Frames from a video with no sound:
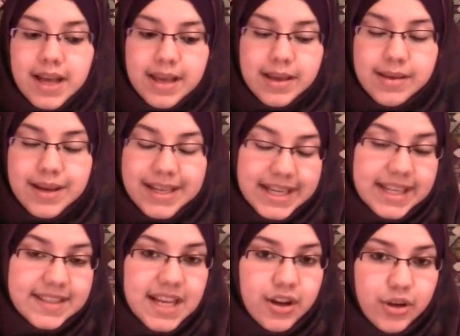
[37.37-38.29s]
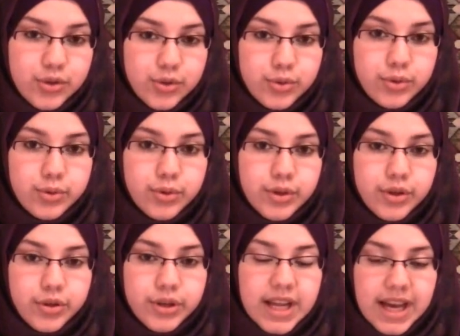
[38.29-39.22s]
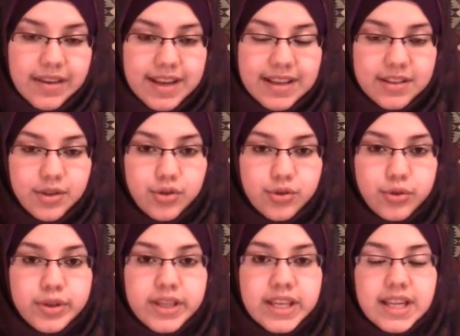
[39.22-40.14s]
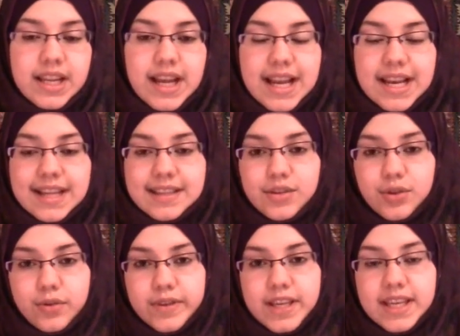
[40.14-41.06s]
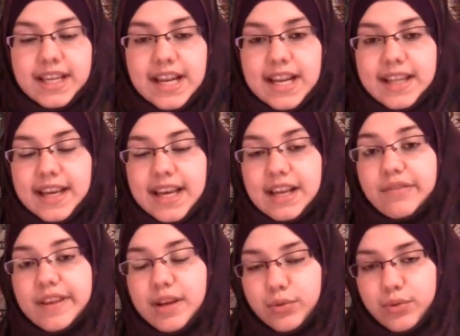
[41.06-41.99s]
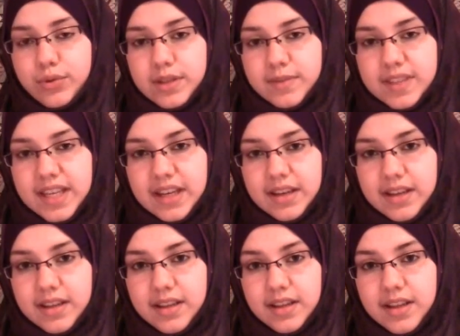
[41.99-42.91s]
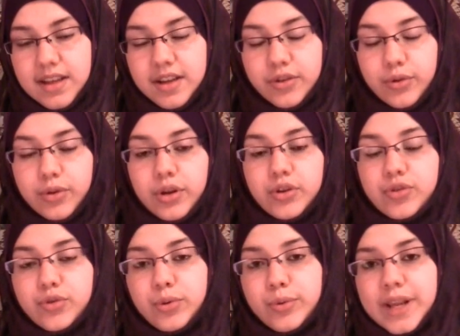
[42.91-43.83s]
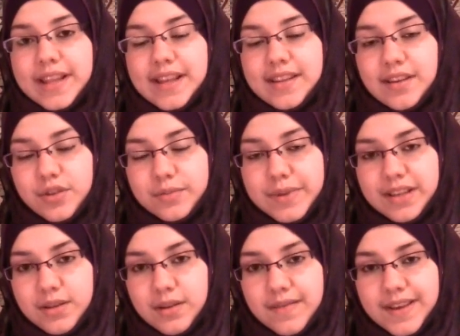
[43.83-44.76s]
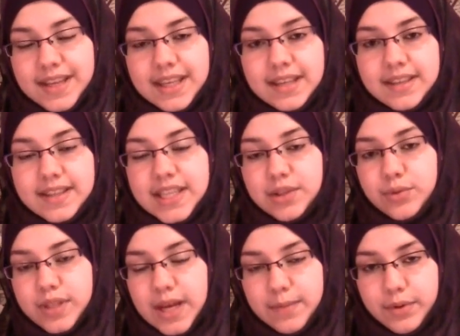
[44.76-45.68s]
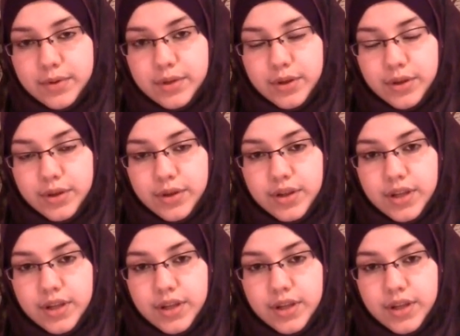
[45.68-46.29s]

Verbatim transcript: Et Isa reçut la révélation de Dieu qu'il allait être sauvé, qu'il allait être élevé au deuxième ciel. Donc un jour où il était dans une maison avec ses douze apôtres,